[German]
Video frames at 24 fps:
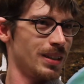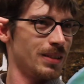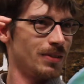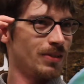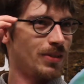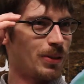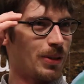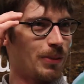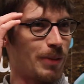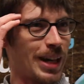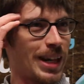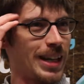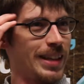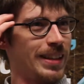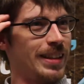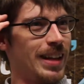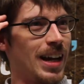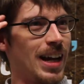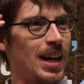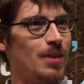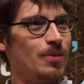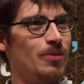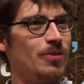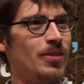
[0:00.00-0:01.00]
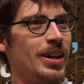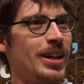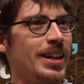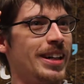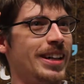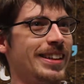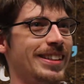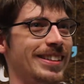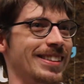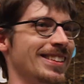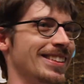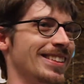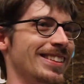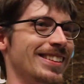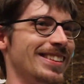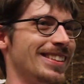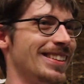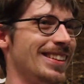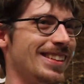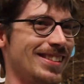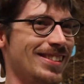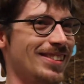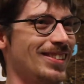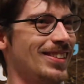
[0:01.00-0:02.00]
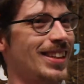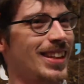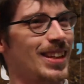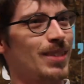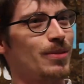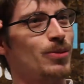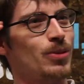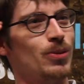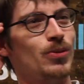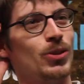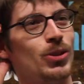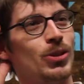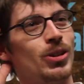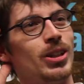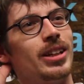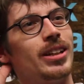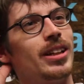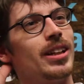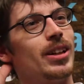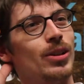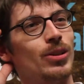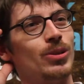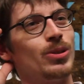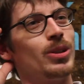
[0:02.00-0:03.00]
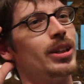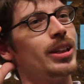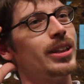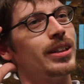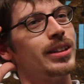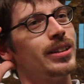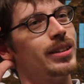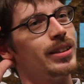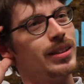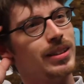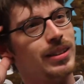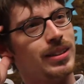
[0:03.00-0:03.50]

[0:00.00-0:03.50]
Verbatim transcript: verbreiten Halbwahrheiten, also da gibt es verschiedene Gründe.